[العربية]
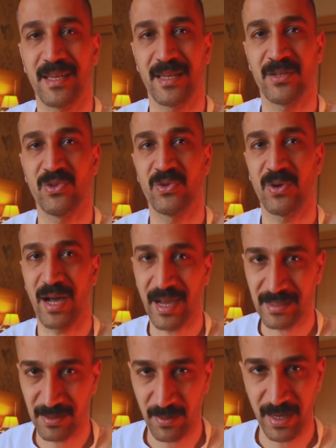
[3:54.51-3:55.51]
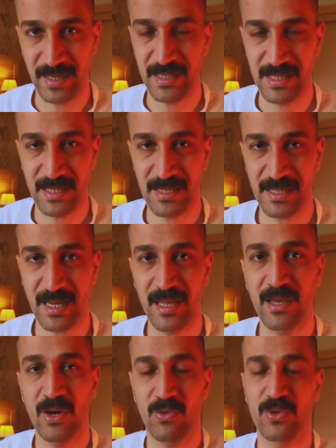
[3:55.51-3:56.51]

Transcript: انه اختم هاي السلسله